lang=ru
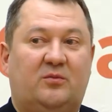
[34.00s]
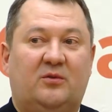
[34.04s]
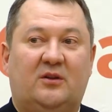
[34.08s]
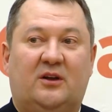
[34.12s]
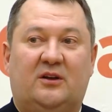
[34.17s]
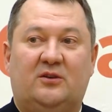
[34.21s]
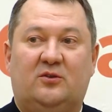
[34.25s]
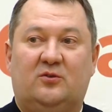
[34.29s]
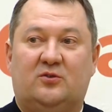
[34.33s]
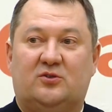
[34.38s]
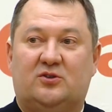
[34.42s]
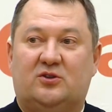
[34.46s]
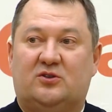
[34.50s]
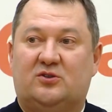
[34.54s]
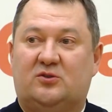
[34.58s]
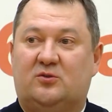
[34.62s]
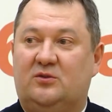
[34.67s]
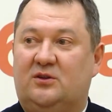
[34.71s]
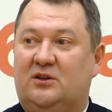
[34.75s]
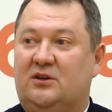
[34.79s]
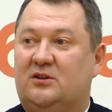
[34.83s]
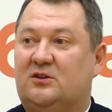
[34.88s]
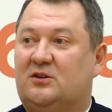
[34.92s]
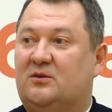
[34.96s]
к молодежи, к
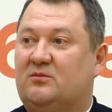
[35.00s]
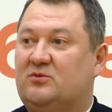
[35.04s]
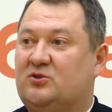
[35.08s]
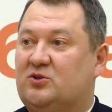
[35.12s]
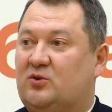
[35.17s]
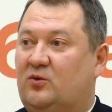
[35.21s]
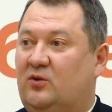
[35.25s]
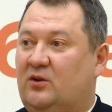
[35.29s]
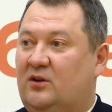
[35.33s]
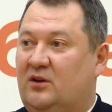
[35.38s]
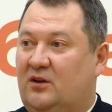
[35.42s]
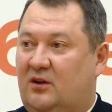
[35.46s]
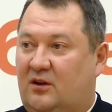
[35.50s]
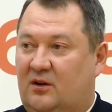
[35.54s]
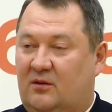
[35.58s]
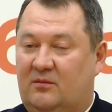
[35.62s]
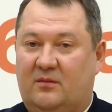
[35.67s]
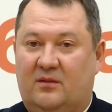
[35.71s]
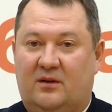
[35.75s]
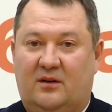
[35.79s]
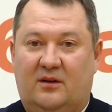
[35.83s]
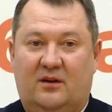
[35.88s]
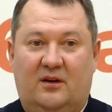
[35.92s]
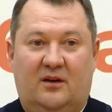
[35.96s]
студентам, к школьникам.
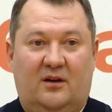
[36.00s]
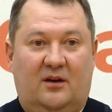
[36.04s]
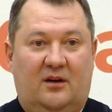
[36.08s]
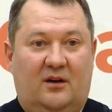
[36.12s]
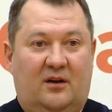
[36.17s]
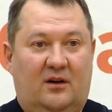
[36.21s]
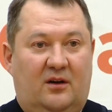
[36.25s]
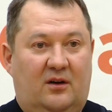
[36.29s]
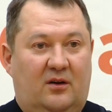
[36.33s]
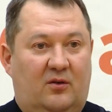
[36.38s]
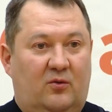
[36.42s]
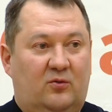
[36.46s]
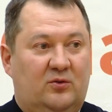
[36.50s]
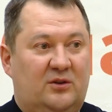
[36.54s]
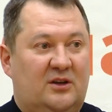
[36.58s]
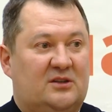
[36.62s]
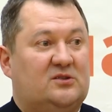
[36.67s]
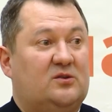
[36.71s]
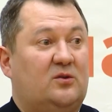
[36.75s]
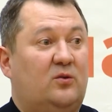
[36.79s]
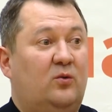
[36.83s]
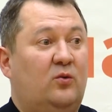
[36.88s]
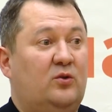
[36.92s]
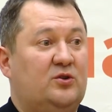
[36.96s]
У
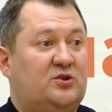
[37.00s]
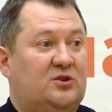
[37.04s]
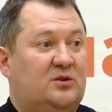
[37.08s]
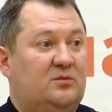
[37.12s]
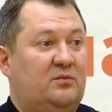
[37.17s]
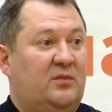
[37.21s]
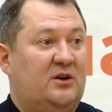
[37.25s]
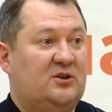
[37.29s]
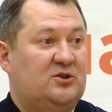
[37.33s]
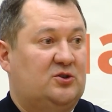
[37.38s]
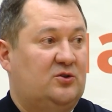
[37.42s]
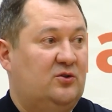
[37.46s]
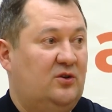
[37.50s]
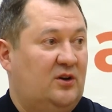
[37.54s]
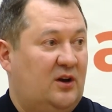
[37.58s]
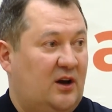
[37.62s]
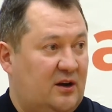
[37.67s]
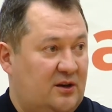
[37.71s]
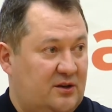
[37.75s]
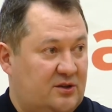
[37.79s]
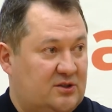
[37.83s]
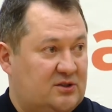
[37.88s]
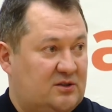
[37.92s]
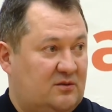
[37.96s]
нас очень большое
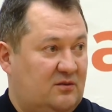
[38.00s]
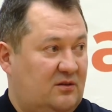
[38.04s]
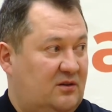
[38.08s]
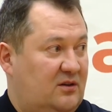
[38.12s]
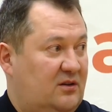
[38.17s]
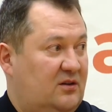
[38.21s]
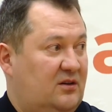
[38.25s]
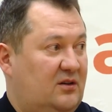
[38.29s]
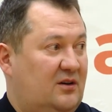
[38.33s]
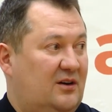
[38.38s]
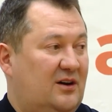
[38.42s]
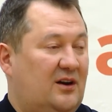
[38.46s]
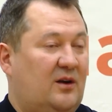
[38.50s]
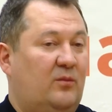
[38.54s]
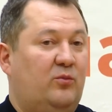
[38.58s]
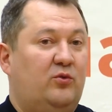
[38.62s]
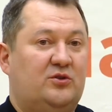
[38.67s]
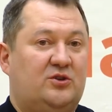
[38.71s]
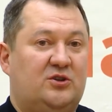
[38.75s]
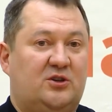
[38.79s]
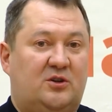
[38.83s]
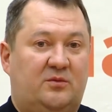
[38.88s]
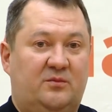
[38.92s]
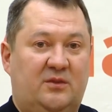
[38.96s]
количество
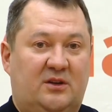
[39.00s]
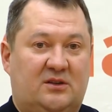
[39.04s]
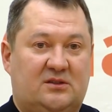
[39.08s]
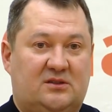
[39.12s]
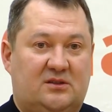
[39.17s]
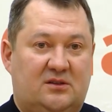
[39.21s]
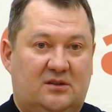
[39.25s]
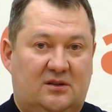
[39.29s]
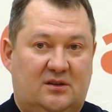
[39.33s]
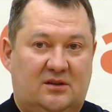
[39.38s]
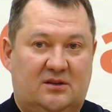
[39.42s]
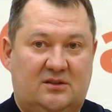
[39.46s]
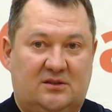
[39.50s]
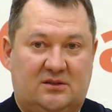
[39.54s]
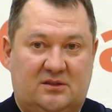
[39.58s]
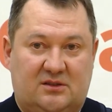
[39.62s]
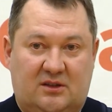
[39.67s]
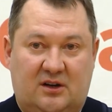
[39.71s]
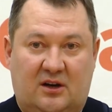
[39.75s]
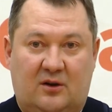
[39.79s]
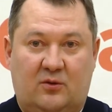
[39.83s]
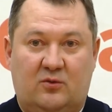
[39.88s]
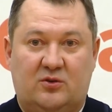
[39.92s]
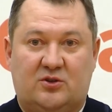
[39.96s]
рабочих мест с
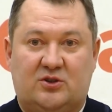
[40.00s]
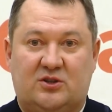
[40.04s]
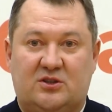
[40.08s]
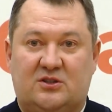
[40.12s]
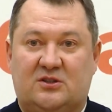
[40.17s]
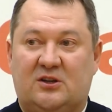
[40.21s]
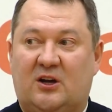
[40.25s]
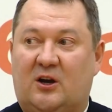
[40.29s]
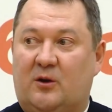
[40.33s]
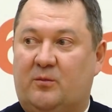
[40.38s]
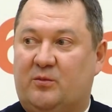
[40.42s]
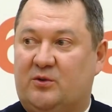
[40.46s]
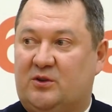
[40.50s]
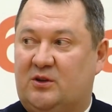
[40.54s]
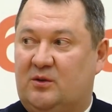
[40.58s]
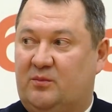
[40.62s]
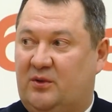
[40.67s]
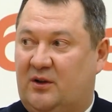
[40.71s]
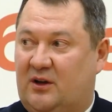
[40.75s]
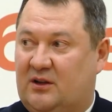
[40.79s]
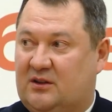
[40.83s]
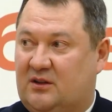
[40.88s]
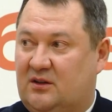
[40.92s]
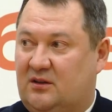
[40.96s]
хорошей заработной
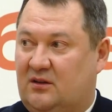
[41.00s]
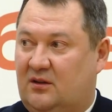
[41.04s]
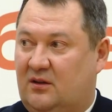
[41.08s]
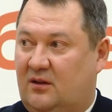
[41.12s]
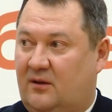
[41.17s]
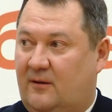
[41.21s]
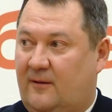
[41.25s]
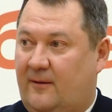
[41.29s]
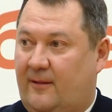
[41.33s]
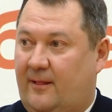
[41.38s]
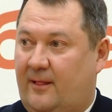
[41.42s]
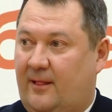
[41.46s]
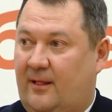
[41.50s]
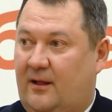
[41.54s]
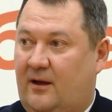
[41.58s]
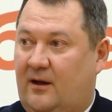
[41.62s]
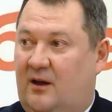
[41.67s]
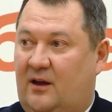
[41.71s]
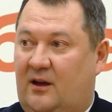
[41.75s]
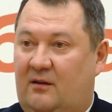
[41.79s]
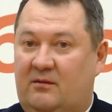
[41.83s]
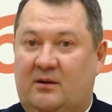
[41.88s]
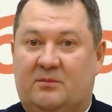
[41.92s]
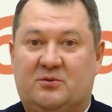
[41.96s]
платой.
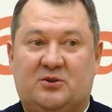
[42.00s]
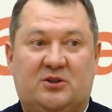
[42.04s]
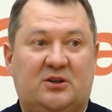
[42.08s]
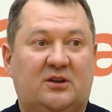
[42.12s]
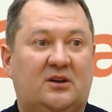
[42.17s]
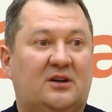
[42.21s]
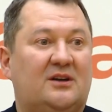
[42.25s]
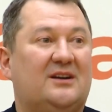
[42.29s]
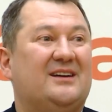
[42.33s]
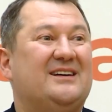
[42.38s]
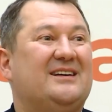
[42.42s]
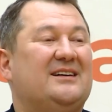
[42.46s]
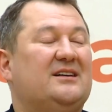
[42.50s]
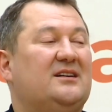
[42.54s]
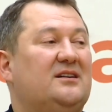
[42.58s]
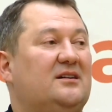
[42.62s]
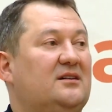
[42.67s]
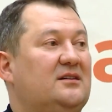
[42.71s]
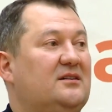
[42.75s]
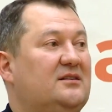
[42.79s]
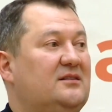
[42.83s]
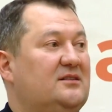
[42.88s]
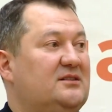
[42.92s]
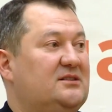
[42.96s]
И вообще
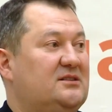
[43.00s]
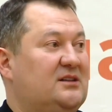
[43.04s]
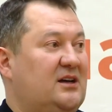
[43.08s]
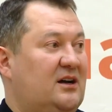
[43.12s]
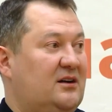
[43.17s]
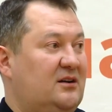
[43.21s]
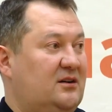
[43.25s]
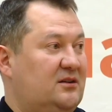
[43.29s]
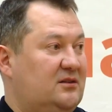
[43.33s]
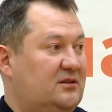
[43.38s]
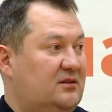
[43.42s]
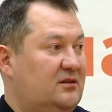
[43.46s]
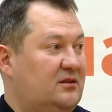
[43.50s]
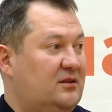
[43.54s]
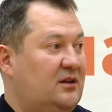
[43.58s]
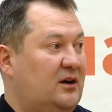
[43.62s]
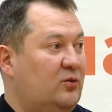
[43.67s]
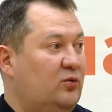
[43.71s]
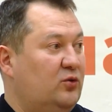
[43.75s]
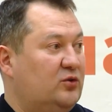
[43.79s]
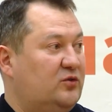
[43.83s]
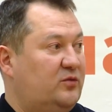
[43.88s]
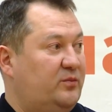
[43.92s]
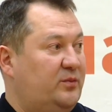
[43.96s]
за год, на
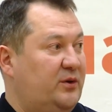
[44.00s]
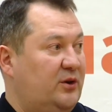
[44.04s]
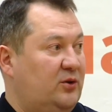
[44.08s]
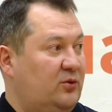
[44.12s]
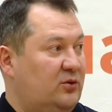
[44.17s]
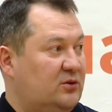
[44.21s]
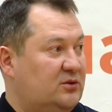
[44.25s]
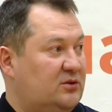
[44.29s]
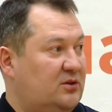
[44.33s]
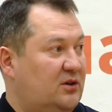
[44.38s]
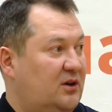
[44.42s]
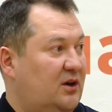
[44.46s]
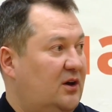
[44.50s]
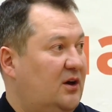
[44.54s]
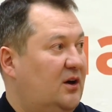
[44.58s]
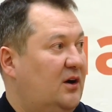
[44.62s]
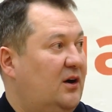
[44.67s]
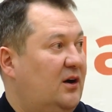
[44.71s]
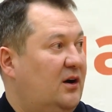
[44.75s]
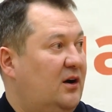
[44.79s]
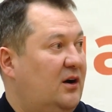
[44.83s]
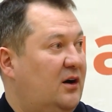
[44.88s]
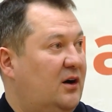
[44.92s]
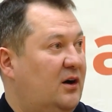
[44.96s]
год вперед
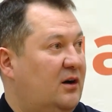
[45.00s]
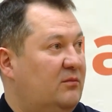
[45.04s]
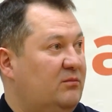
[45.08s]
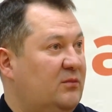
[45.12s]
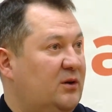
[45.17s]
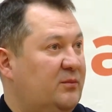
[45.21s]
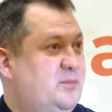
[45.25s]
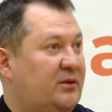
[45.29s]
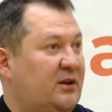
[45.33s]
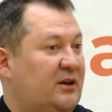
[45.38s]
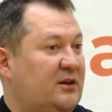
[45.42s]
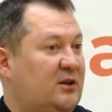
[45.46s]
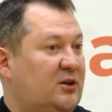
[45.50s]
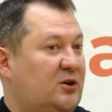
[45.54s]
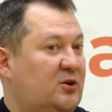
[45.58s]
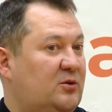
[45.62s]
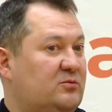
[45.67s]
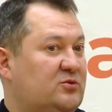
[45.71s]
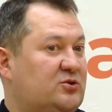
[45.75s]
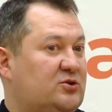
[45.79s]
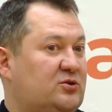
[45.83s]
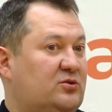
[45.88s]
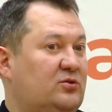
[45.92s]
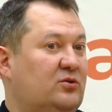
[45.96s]
э, мы
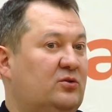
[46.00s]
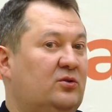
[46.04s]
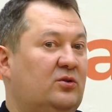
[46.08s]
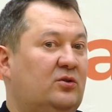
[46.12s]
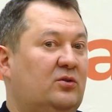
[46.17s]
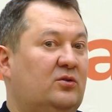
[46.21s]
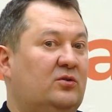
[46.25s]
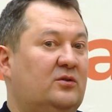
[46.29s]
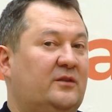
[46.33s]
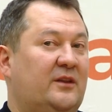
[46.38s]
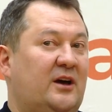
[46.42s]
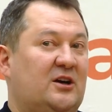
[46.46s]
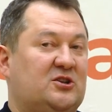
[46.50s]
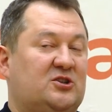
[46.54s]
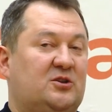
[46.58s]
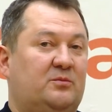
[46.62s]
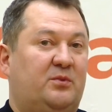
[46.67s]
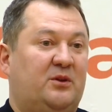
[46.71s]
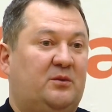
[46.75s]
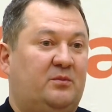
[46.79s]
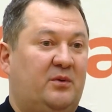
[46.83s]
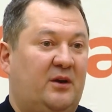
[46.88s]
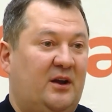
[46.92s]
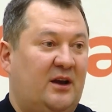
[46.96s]
планируем, что наши
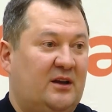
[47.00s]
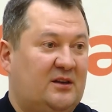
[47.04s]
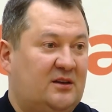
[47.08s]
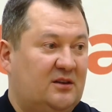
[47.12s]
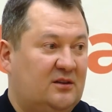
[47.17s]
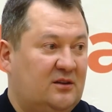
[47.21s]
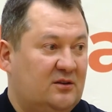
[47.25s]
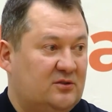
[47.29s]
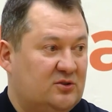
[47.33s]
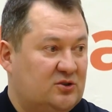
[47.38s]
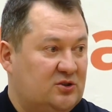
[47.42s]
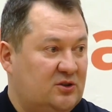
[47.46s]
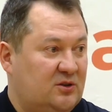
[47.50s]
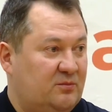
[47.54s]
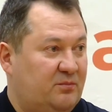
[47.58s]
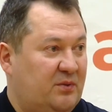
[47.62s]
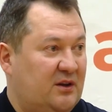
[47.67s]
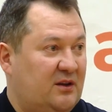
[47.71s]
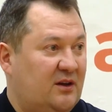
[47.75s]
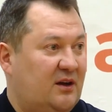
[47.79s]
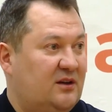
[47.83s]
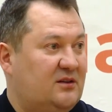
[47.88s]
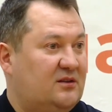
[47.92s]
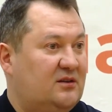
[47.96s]
предприятия должны
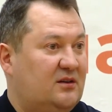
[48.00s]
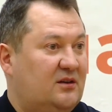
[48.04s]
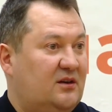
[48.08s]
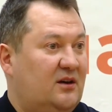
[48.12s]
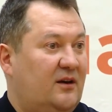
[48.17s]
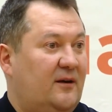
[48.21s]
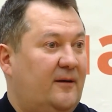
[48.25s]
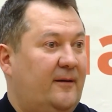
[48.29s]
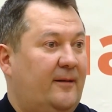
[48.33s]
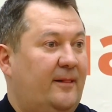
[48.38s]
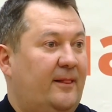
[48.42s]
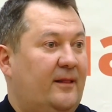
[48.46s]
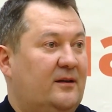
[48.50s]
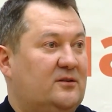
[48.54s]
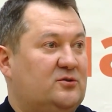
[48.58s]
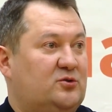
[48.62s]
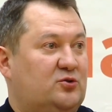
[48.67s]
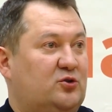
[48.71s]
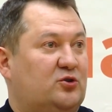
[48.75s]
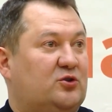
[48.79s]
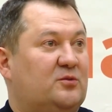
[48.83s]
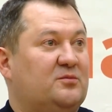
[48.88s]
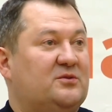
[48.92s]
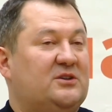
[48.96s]
принять, с
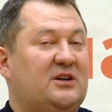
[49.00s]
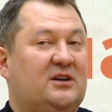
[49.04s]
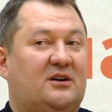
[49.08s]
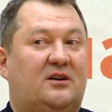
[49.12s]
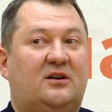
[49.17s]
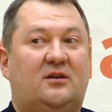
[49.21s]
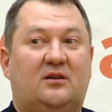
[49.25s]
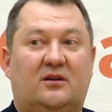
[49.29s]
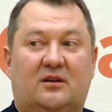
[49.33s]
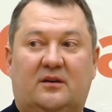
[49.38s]
учетом тех